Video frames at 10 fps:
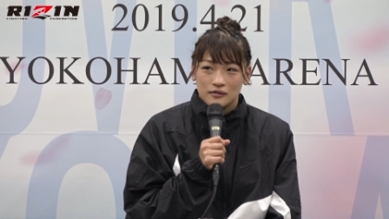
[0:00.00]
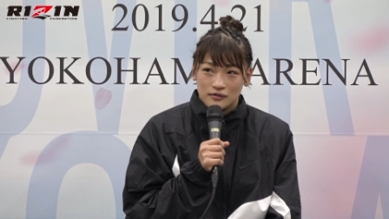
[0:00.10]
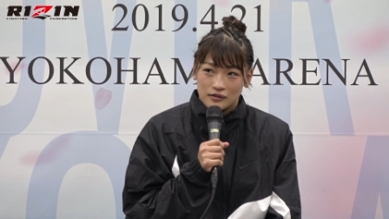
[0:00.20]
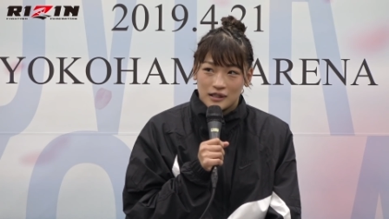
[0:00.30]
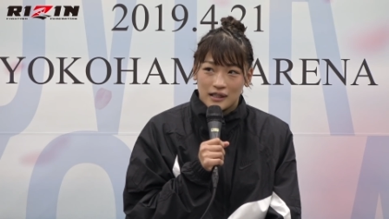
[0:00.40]

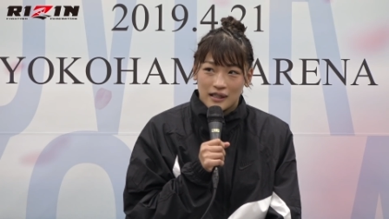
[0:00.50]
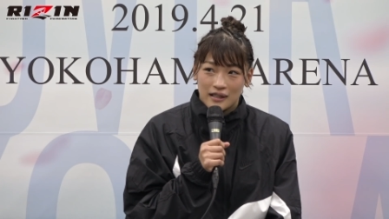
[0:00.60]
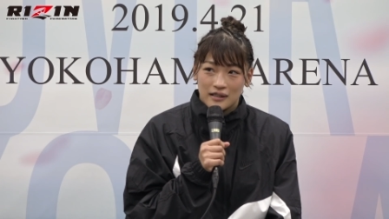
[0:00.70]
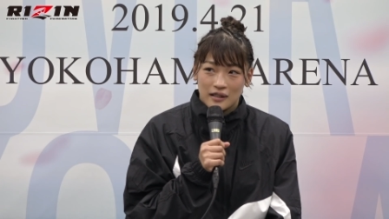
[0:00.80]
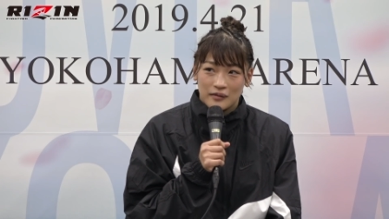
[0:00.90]
うん、試合
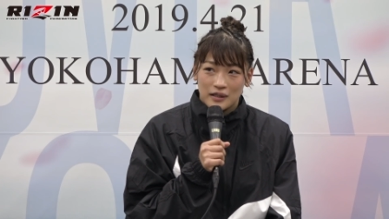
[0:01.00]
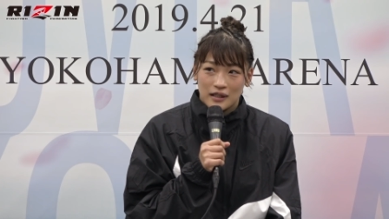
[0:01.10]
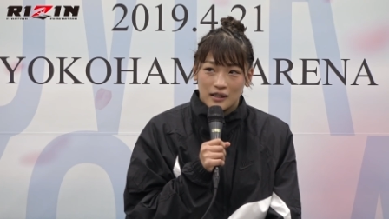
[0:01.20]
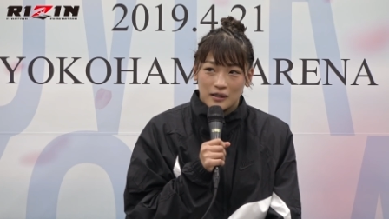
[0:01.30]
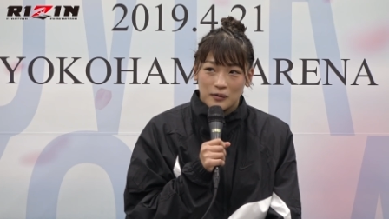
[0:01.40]
が
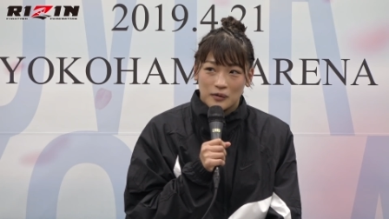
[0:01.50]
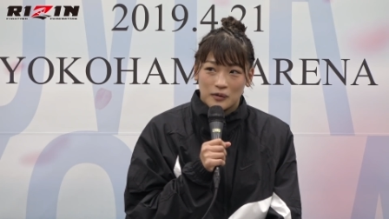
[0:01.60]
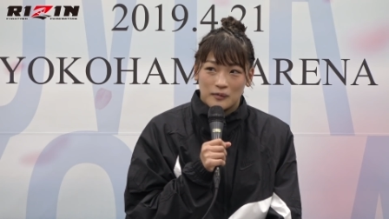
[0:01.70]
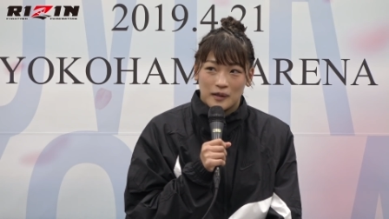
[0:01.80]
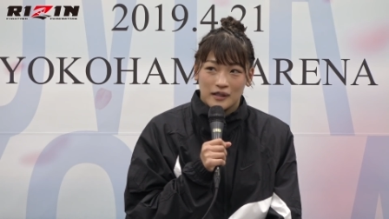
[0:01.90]
久々っていうこ
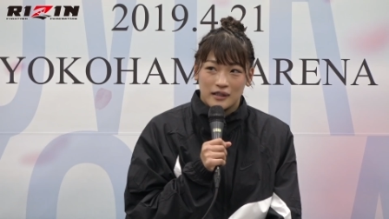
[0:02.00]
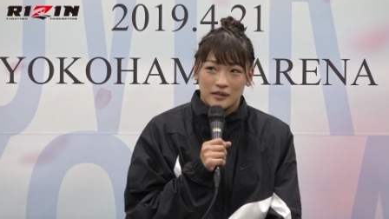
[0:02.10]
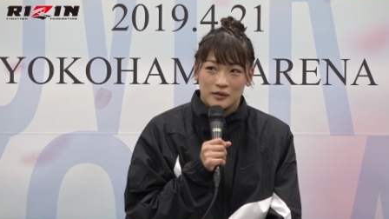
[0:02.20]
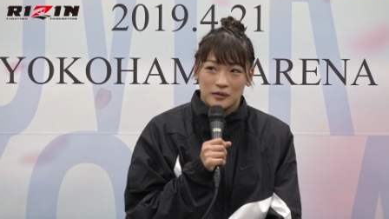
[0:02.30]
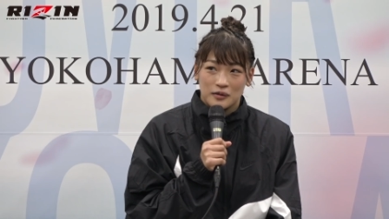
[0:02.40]
ともあって
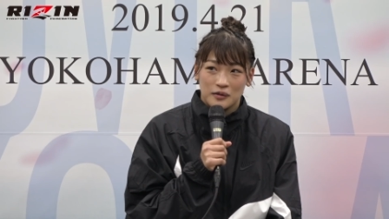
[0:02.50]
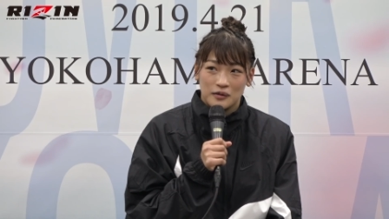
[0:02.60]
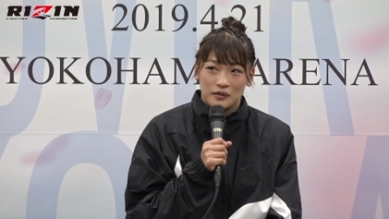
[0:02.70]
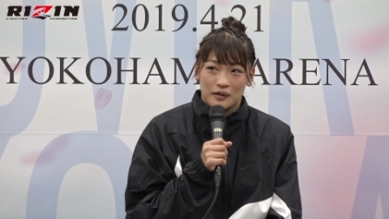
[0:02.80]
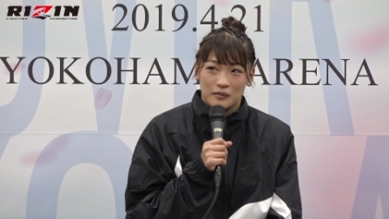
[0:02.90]
ちょっとそう
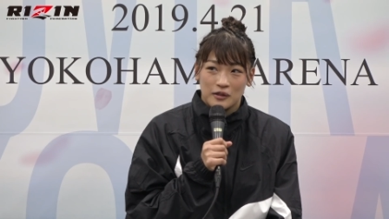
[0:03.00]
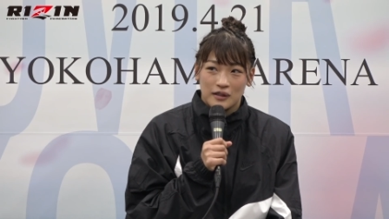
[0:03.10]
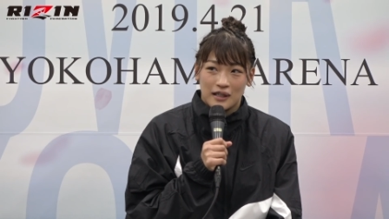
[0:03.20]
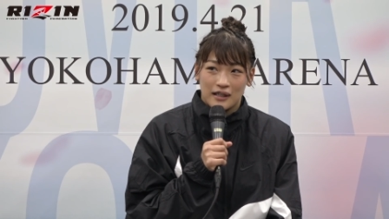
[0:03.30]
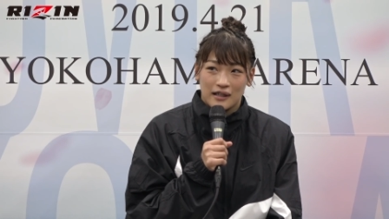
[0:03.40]
いうのが物
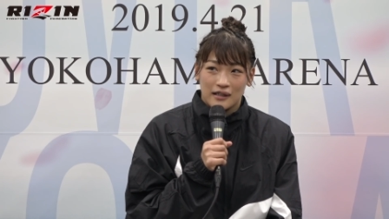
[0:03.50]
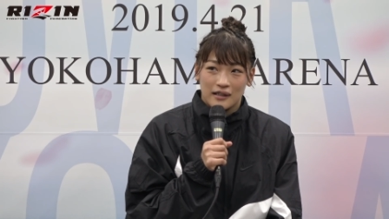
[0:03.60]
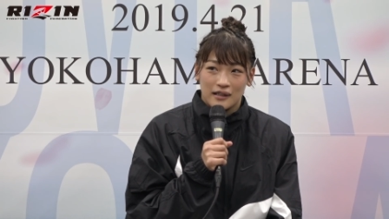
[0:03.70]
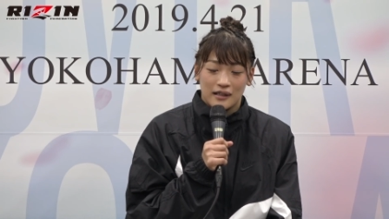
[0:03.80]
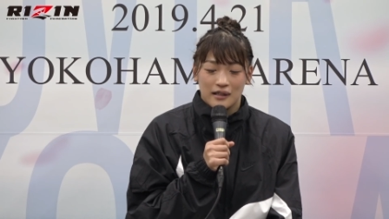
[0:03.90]
足りなかっ
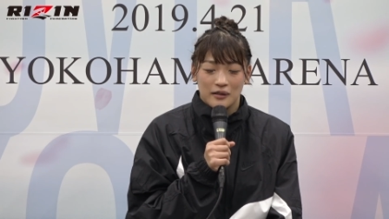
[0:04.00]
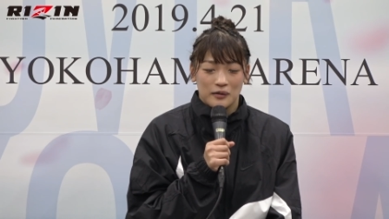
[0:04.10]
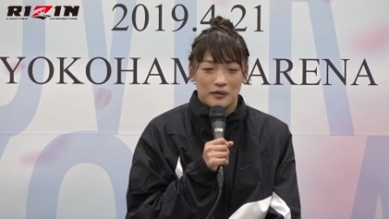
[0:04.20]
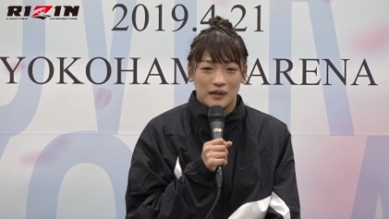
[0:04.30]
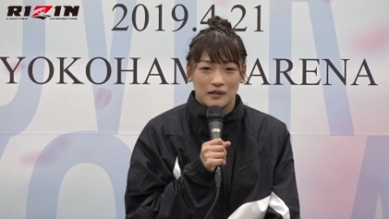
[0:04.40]
たかなって
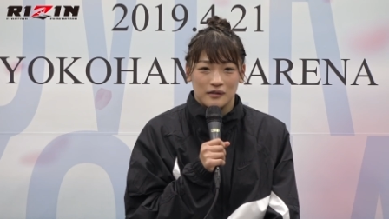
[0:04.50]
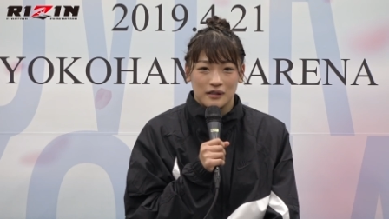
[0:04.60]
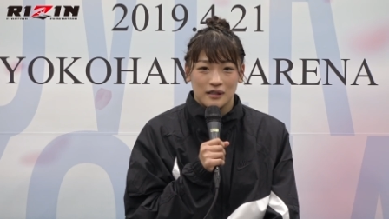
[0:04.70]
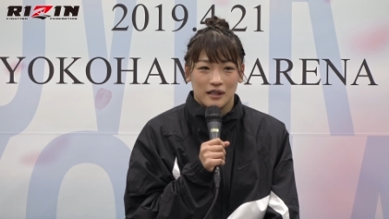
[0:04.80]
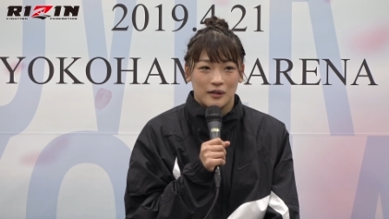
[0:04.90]
いうのはあるん
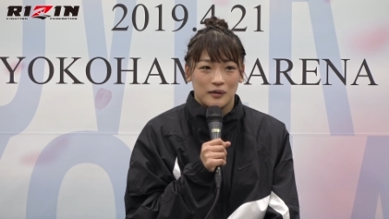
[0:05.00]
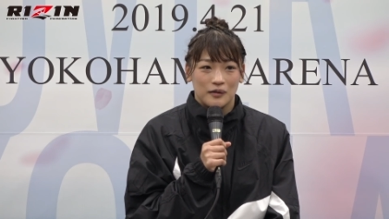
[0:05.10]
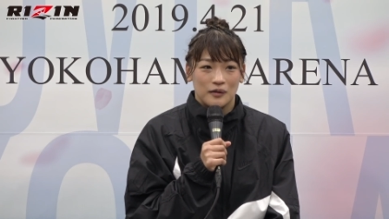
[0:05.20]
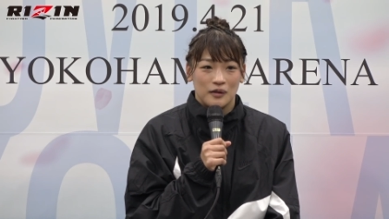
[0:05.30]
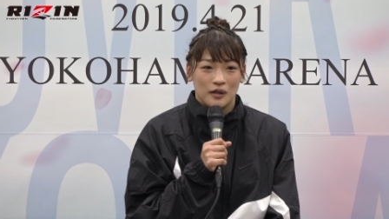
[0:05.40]
ですけ
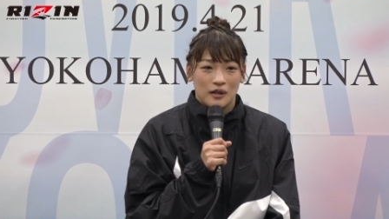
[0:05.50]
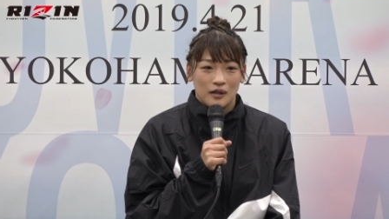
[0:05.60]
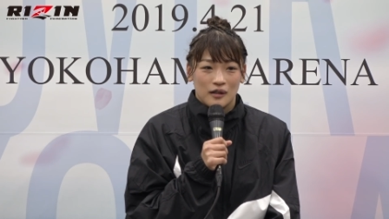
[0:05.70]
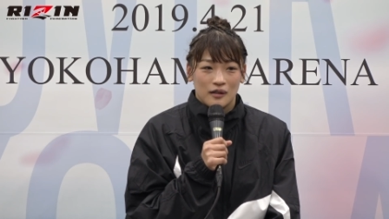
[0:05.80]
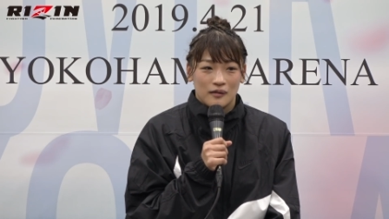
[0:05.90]
ど
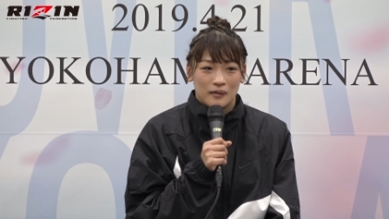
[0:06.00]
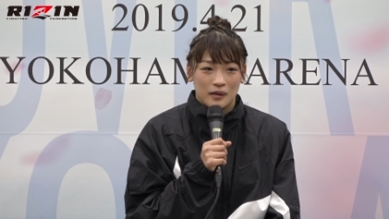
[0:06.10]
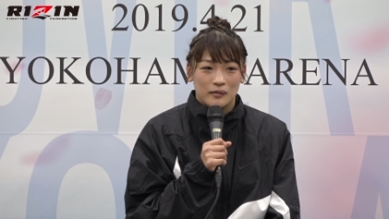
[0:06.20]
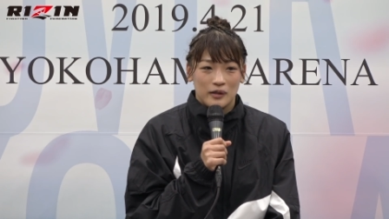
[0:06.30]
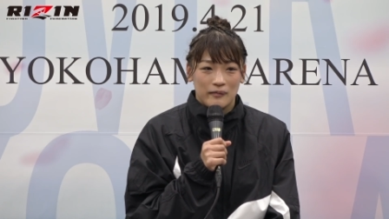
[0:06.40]
まあ、
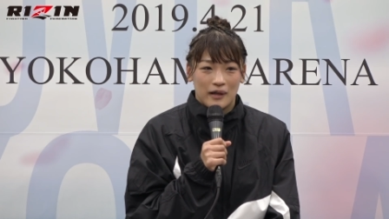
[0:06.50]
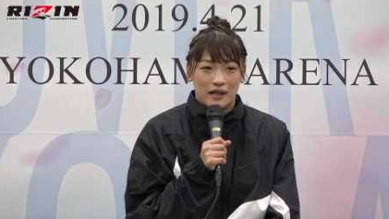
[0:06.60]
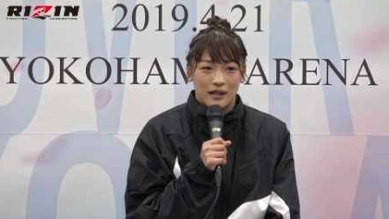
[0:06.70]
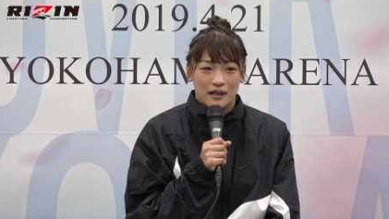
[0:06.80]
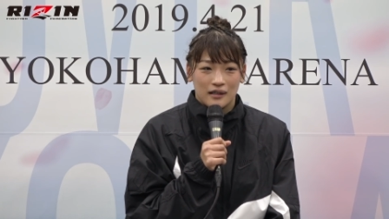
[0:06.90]
でも
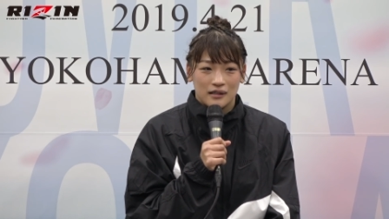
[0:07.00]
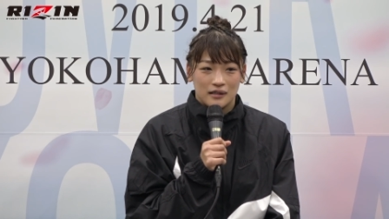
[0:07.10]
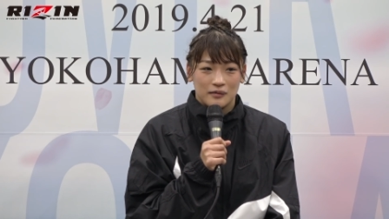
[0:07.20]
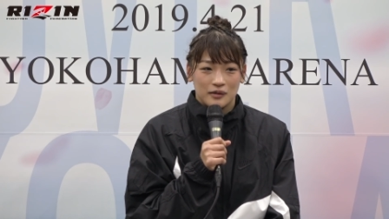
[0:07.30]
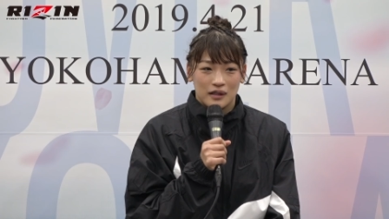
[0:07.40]
今、
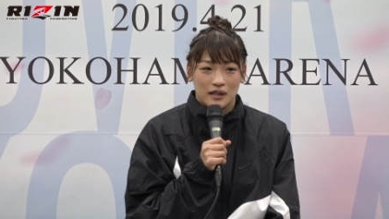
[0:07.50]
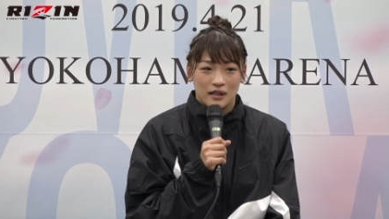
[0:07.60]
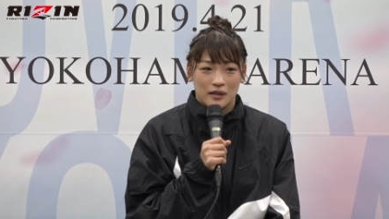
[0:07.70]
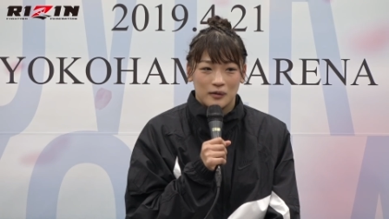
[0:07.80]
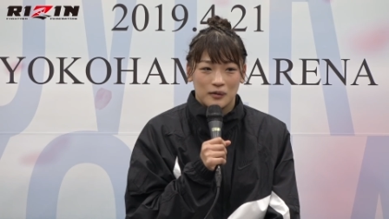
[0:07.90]
自分が
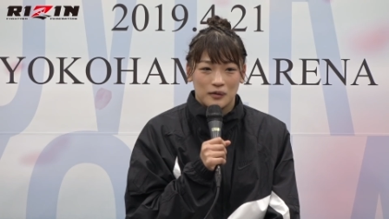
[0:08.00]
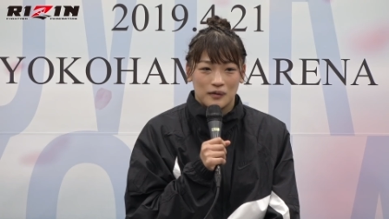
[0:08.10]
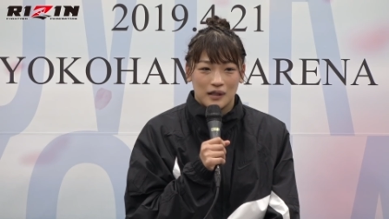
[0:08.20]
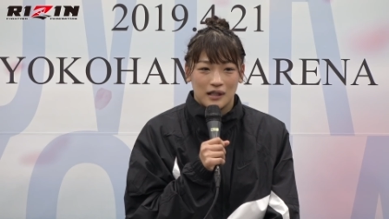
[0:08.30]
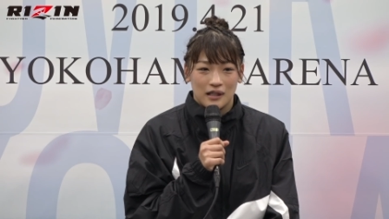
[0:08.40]
できるこ
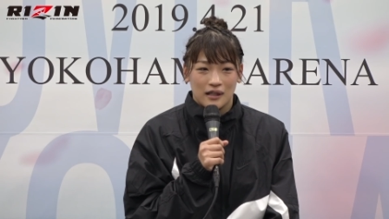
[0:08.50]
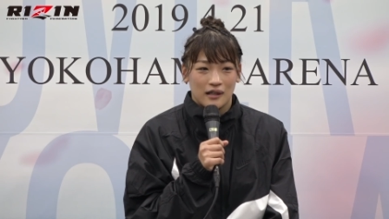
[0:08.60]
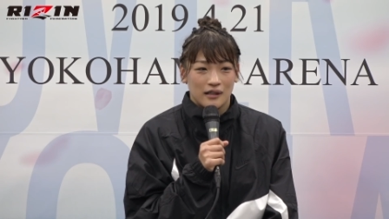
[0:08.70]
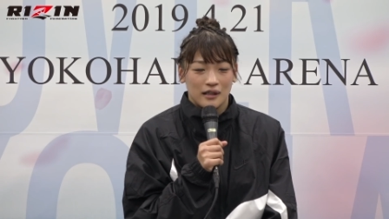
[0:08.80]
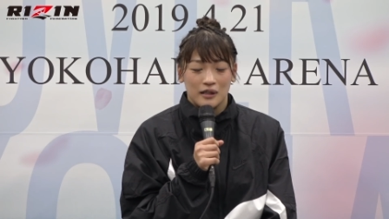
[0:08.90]
とはできた
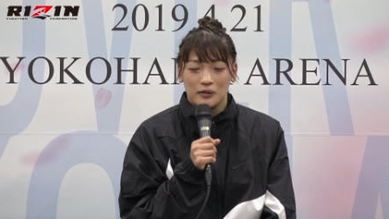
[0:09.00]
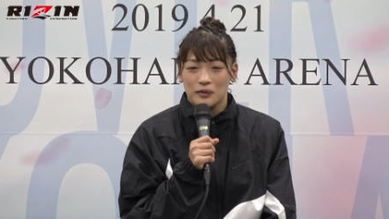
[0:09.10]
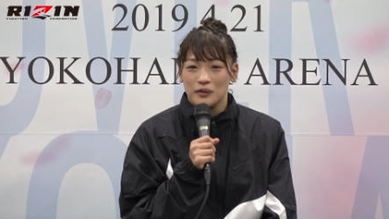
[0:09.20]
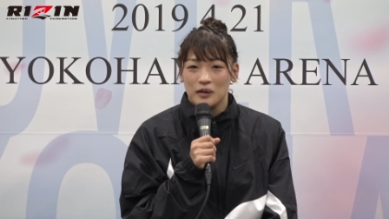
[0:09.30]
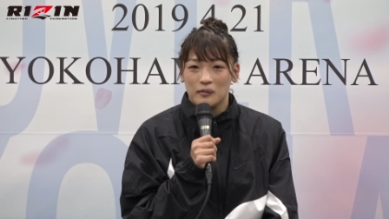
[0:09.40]
かなとい
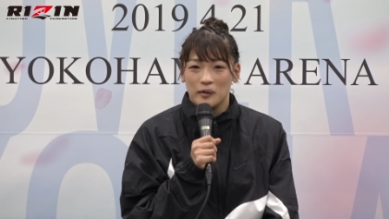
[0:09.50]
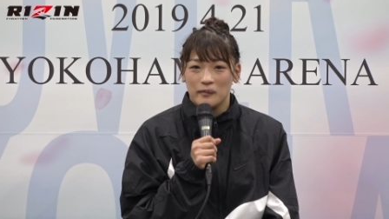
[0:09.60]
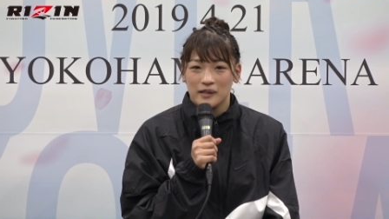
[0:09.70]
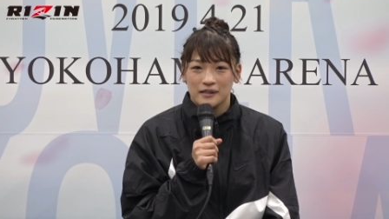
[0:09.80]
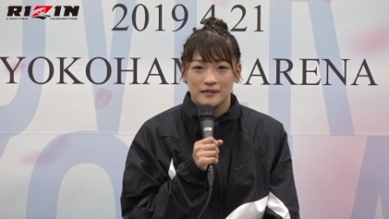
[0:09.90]
うふうに思い
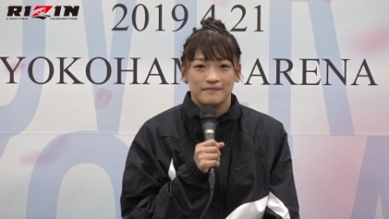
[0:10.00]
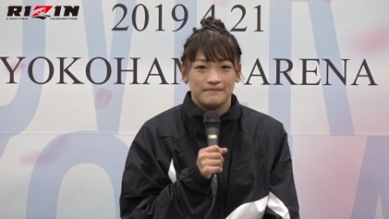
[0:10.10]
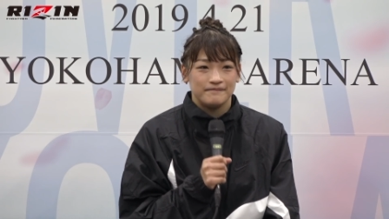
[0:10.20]
ます